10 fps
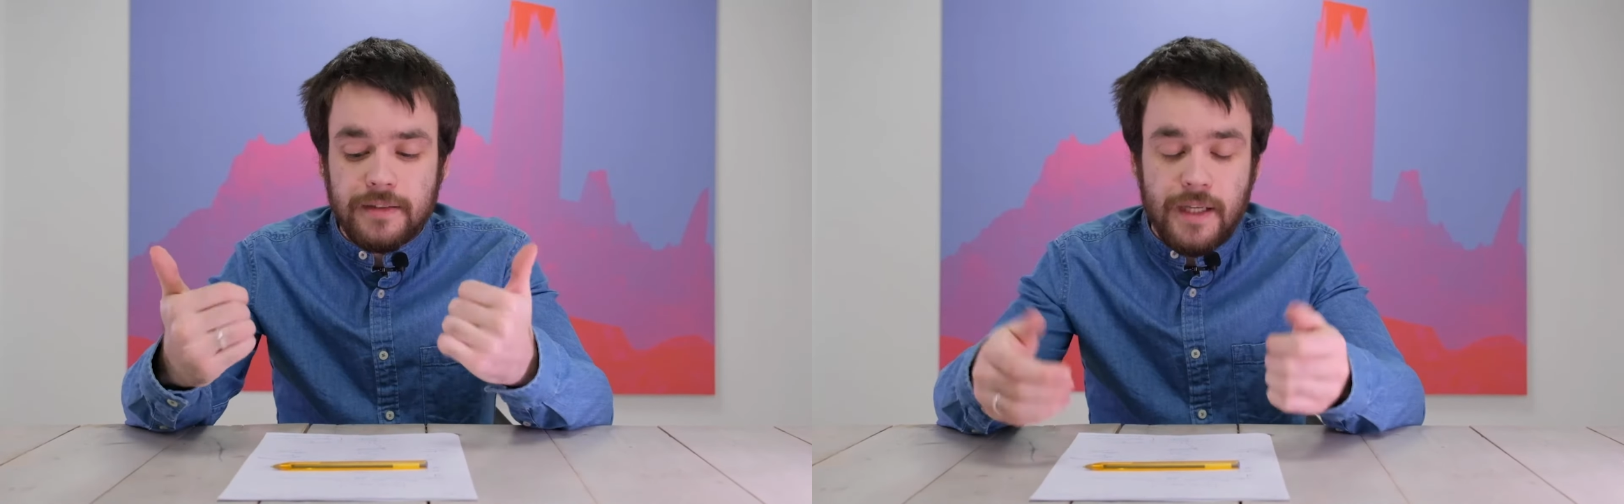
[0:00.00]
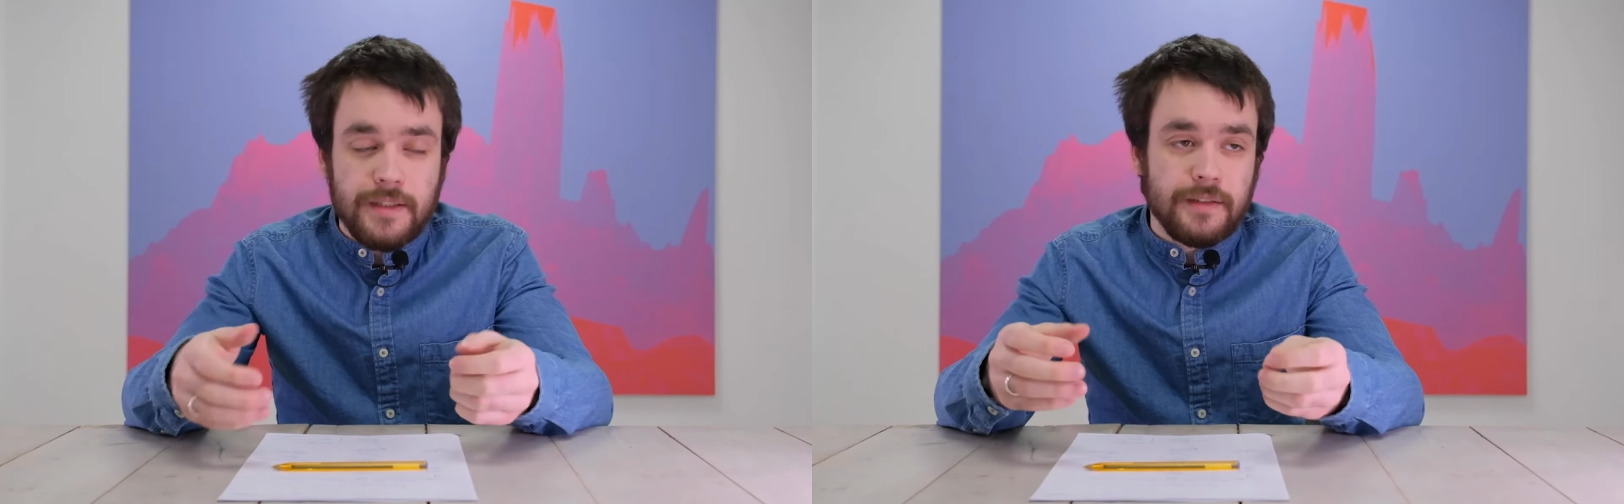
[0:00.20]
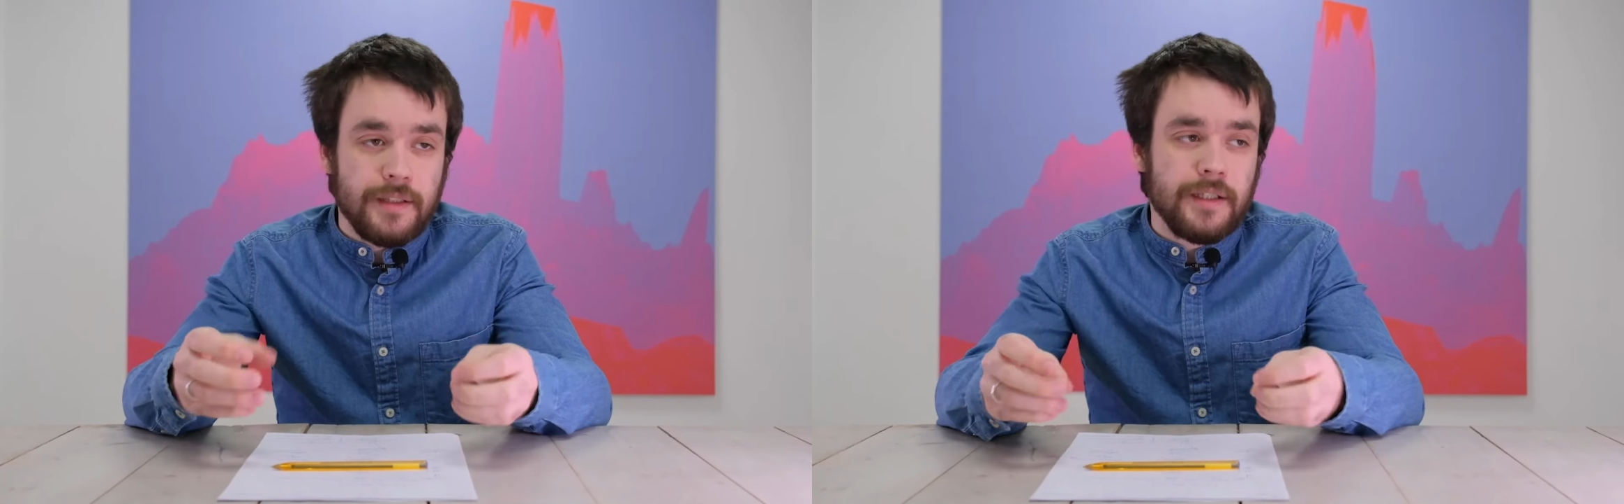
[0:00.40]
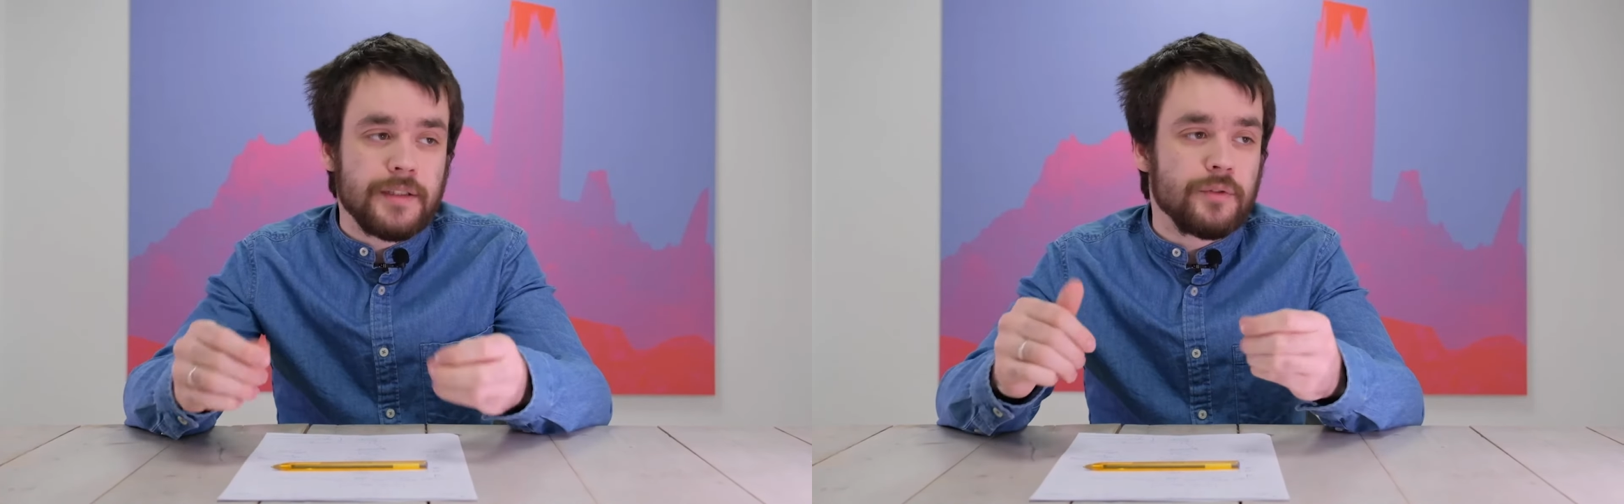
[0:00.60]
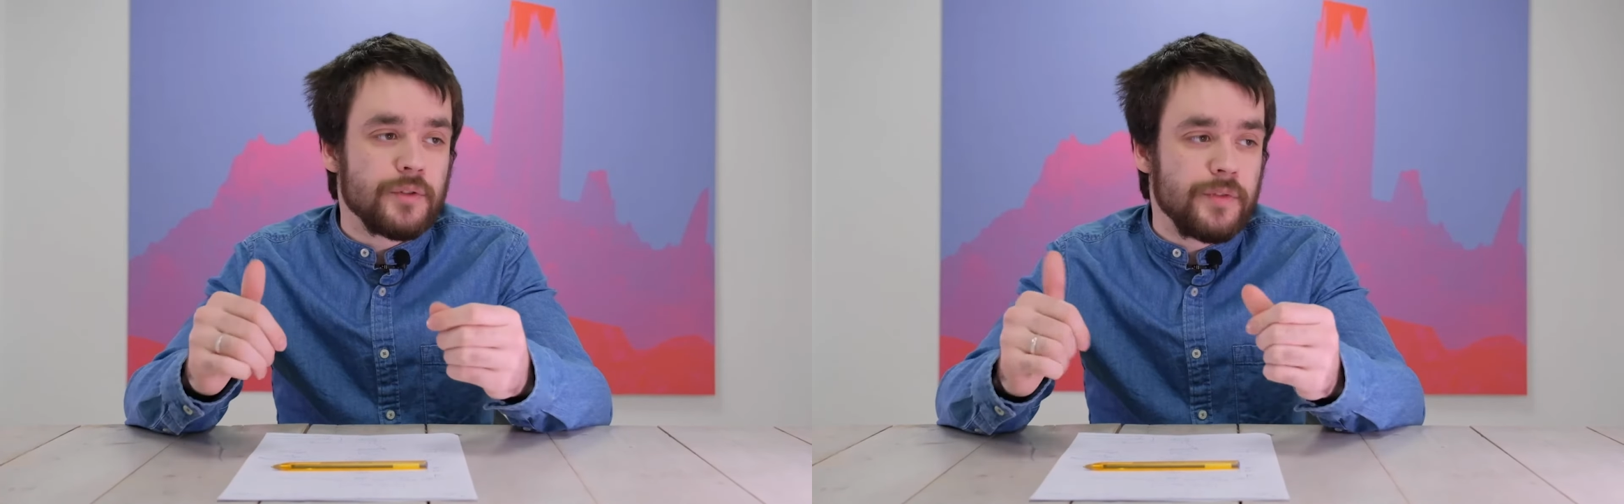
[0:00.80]
третий, да,
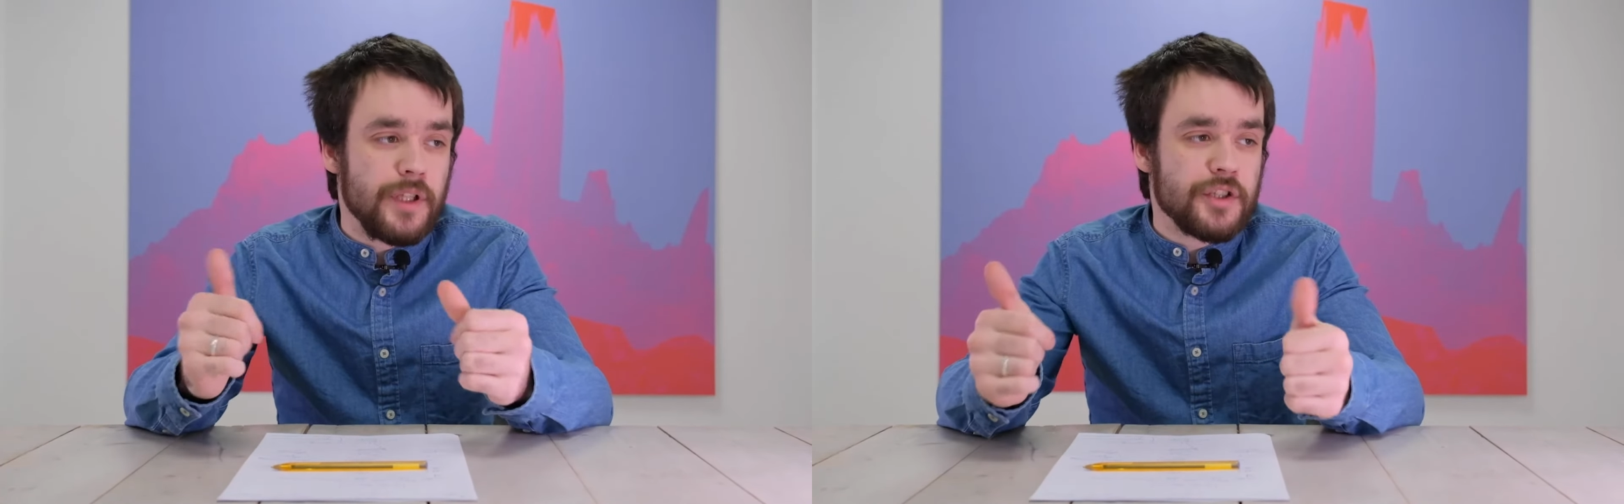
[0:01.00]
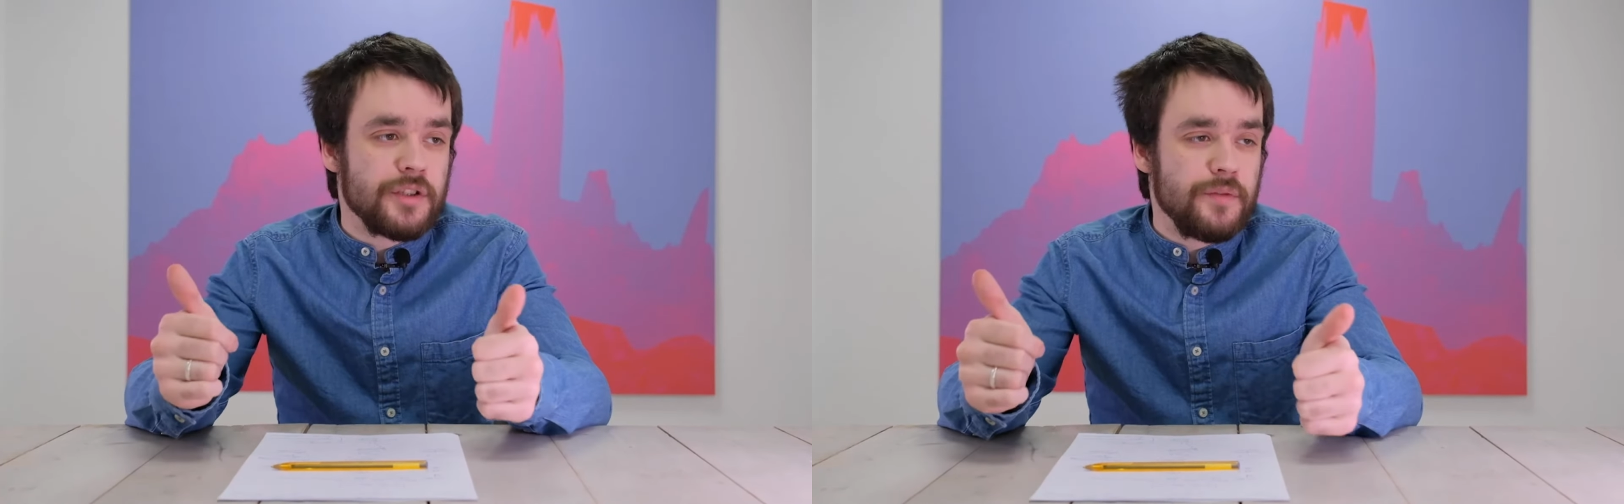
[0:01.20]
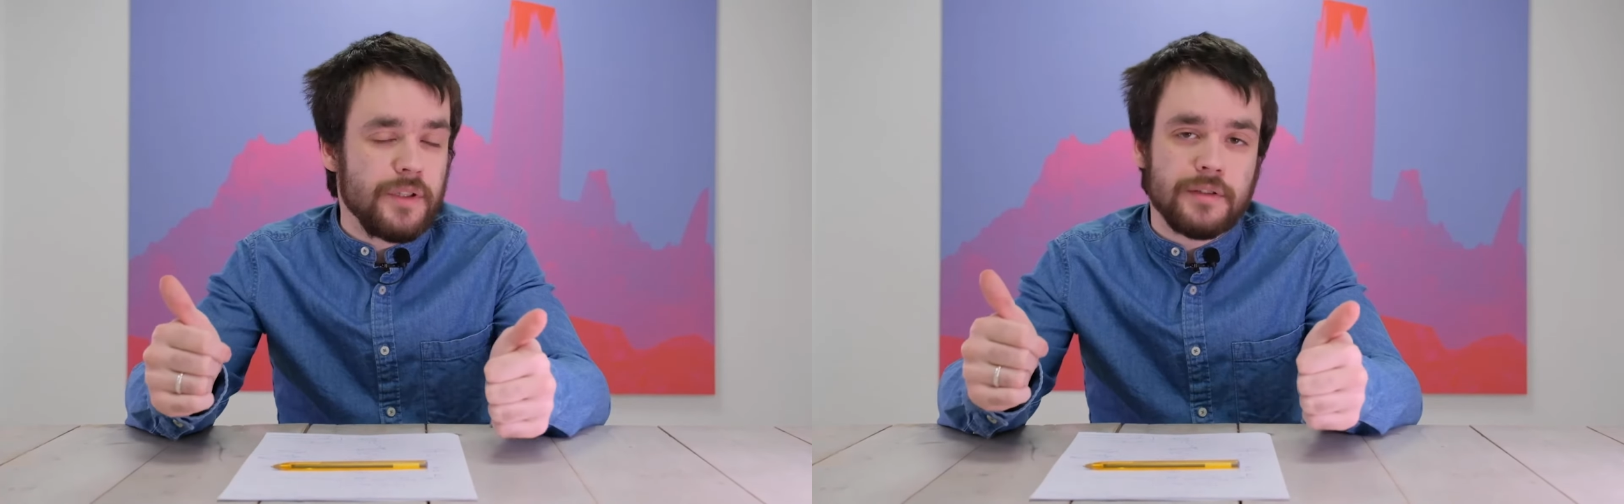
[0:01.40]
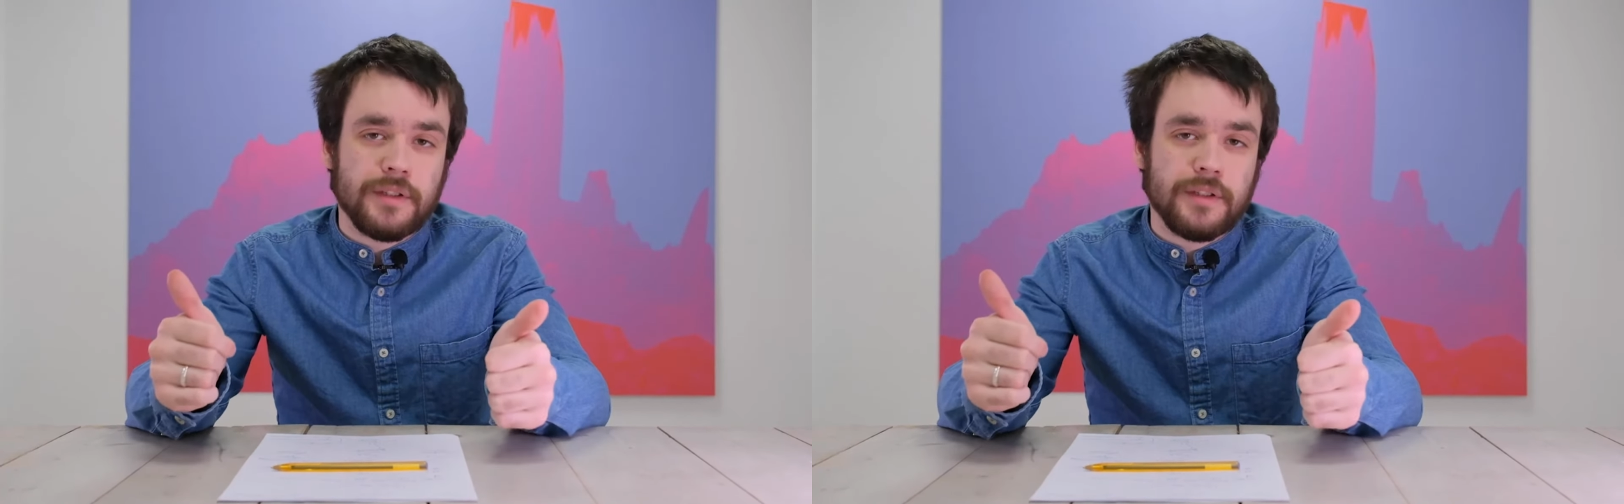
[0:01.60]
это вот внешний вид,